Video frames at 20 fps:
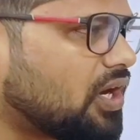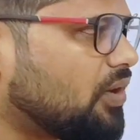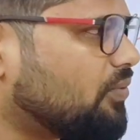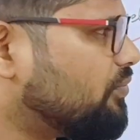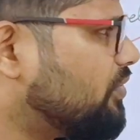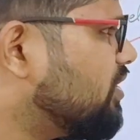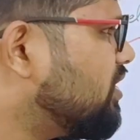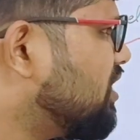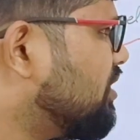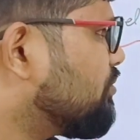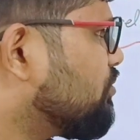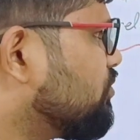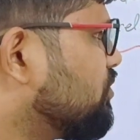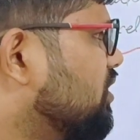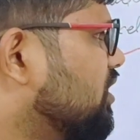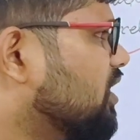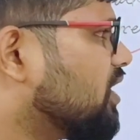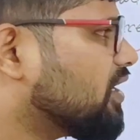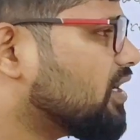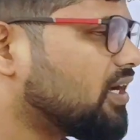होगा वही हमको
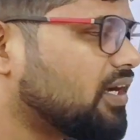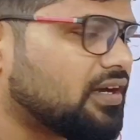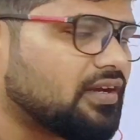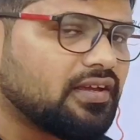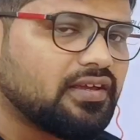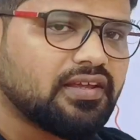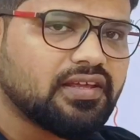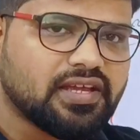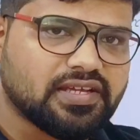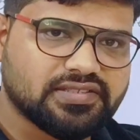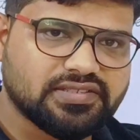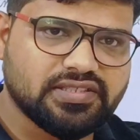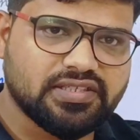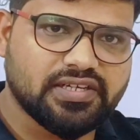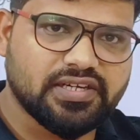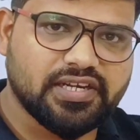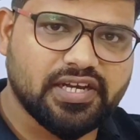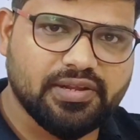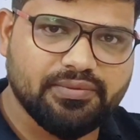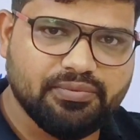देगा क्या
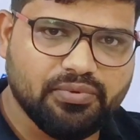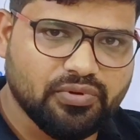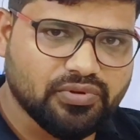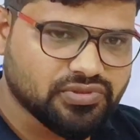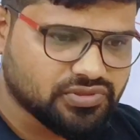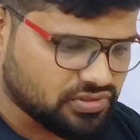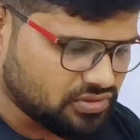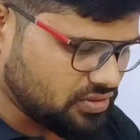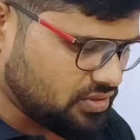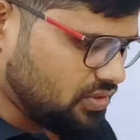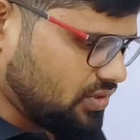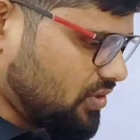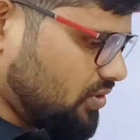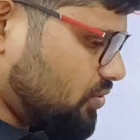एक्सेलरेटिंग फोर्स